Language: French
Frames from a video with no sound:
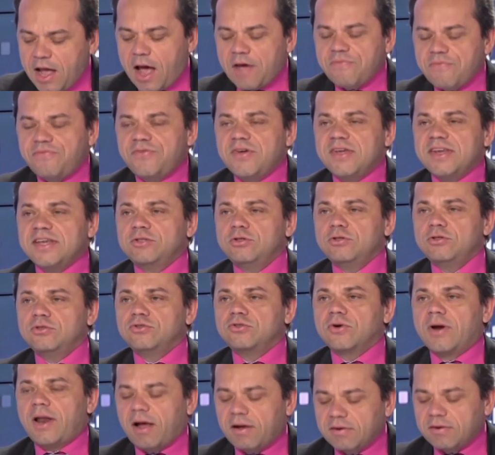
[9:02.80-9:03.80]
fait une étude sur
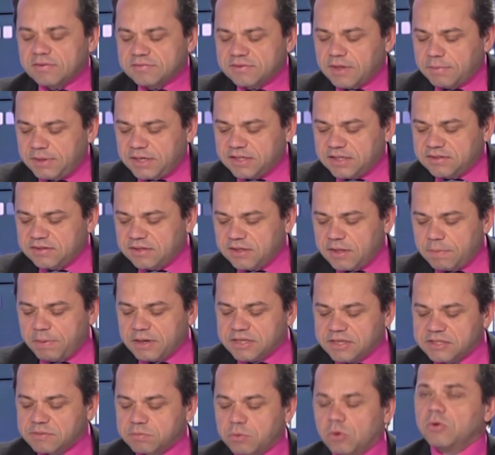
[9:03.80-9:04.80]
la rentabilité des
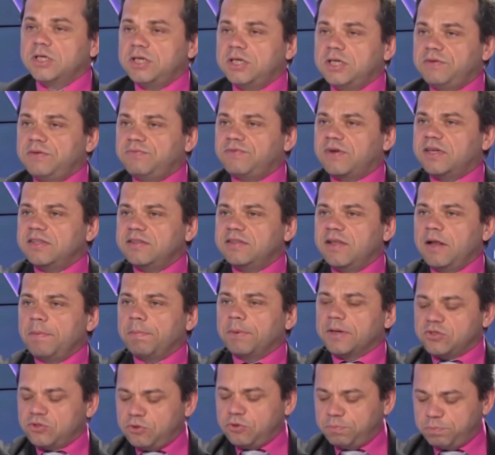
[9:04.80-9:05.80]
placements, qui validait le
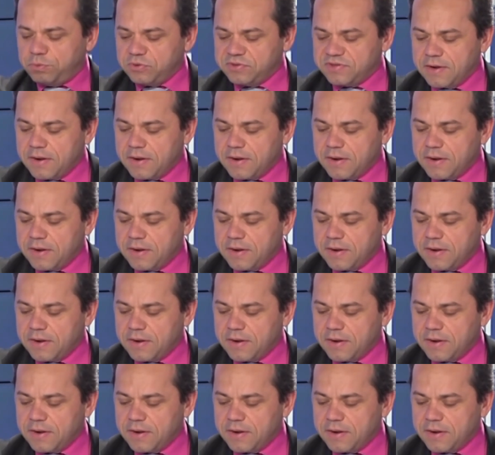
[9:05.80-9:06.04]
présupposé.